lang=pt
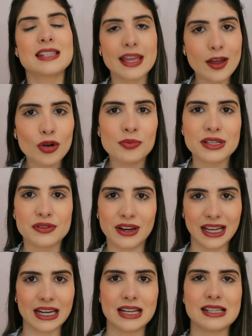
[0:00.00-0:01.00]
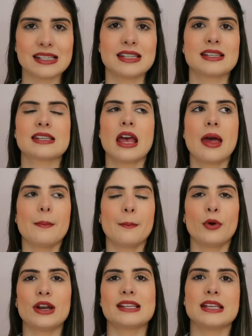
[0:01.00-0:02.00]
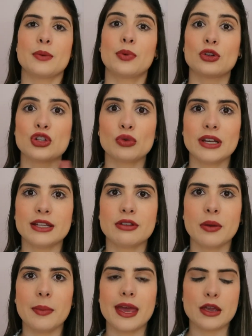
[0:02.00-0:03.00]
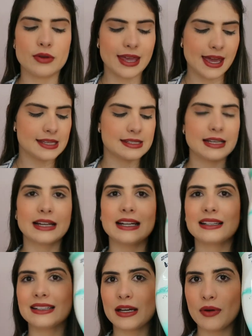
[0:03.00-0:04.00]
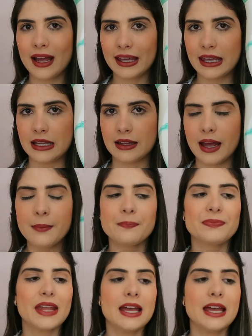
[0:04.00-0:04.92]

Tem algumas fragrâncias, por exemplo, de um litro litro e meio, que é esse grandão aqui, né?